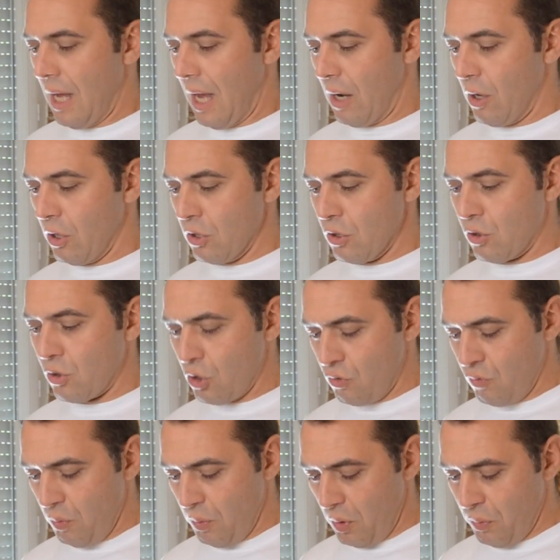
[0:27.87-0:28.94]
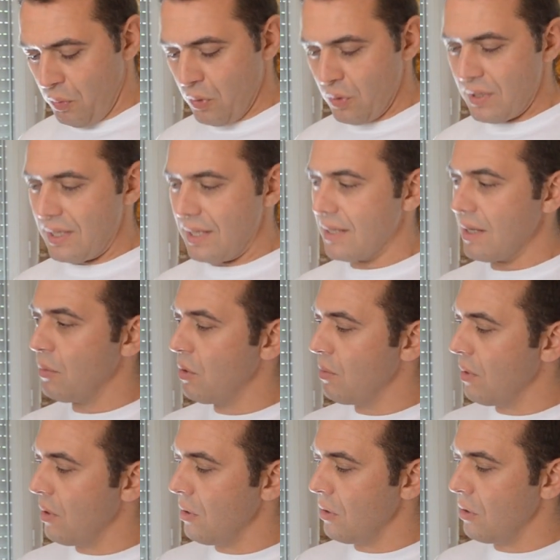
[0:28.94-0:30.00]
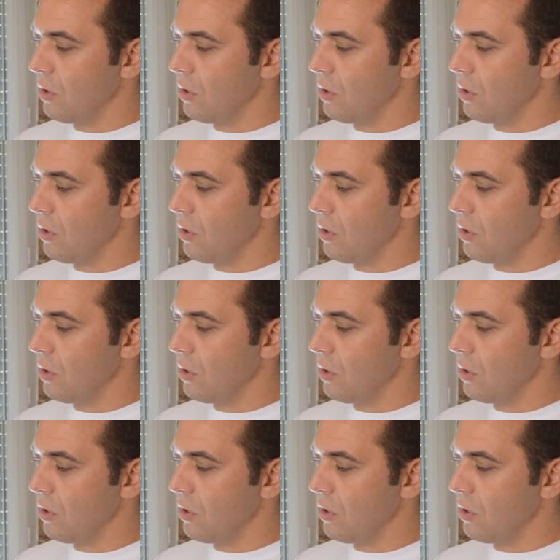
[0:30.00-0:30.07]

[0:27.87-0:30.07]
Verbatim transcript: Alors, ce que je vous propose, c'est simplement